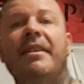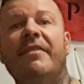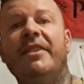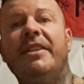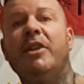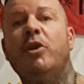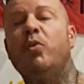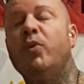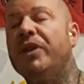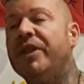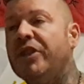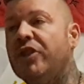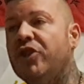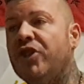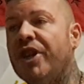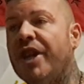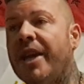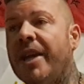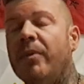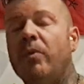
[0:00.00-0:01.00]
avete
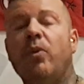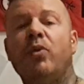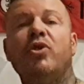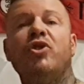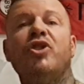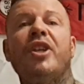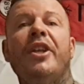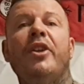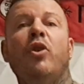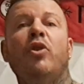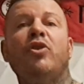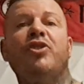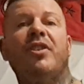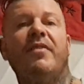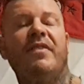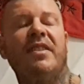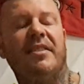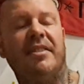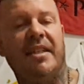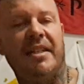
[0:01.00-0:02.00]
15 euro. Se no, se
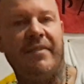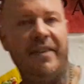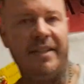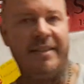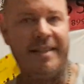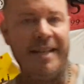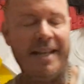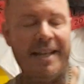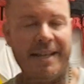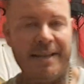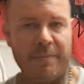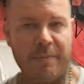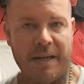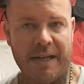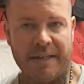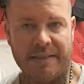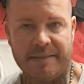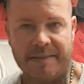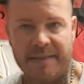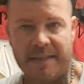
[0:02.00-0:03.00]
vi iscrivete e
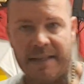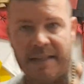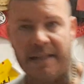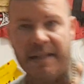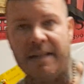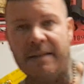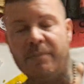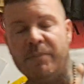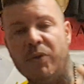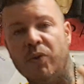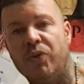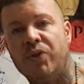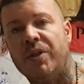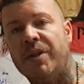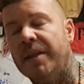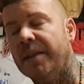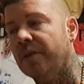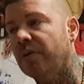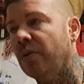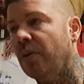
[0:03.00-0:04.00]
basta al mio
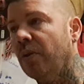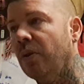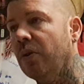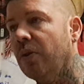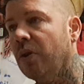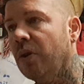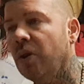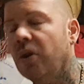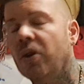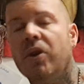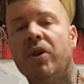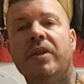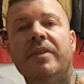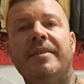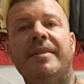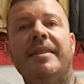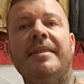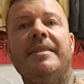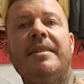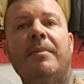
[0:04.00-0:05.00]
sito,
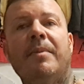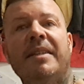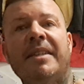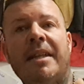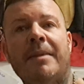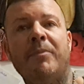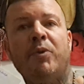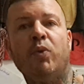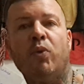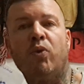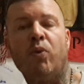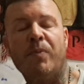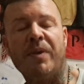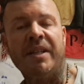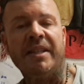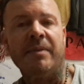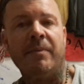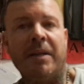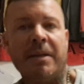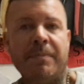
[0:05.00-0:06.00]
senza mandarmi i
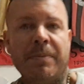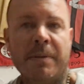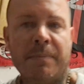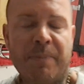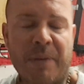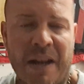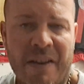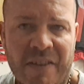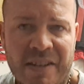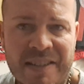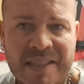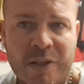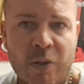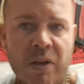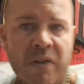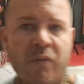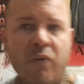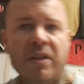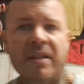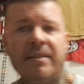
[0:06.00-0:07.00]
documenti, magari per privacy non
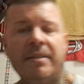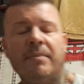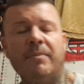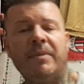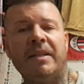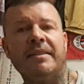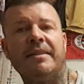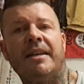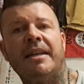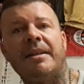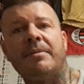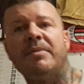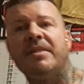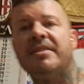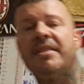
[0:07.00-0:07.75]
li volete mandare, mi